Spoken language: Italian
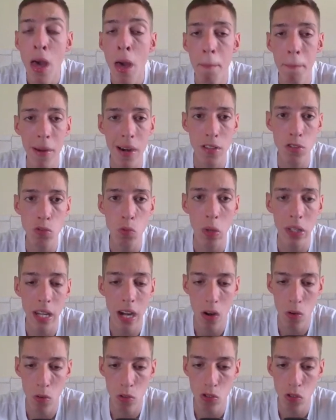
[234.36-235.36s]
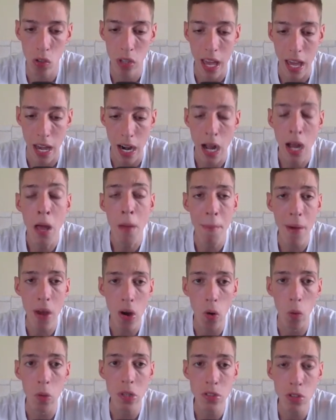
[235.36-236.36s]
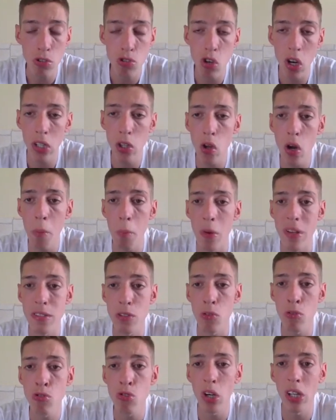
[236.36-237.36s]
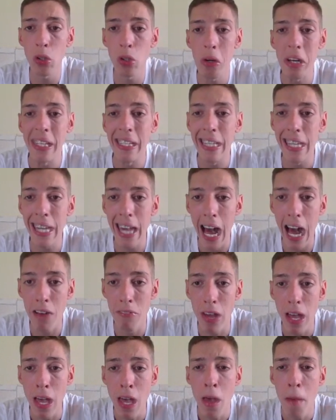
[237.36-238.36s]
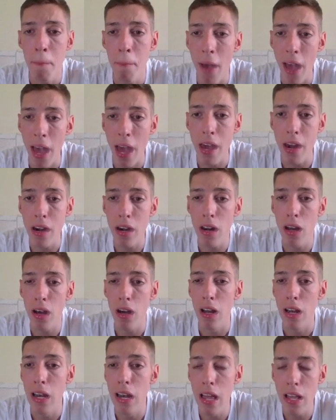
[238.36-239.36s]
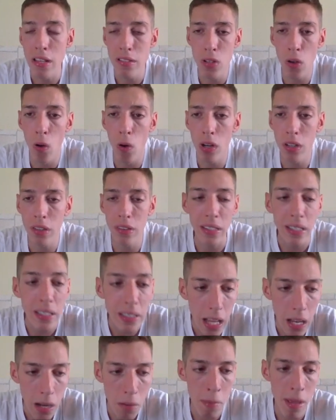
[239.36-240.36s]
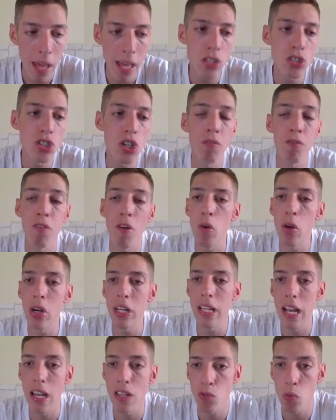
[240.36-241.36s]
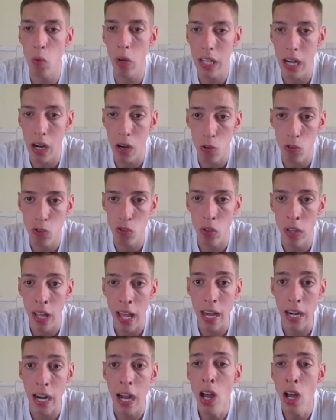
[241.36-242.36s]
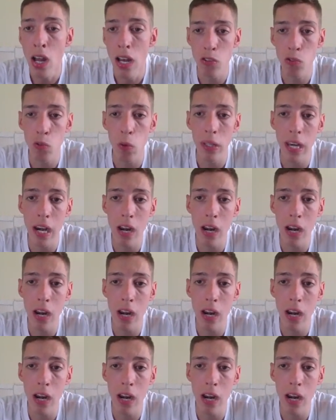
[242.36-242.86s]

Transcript: per la squadra rossonera. Però questo giocatore può essere un giocatore chiave per le sorti del match a favore della squadra rossonera. La squadra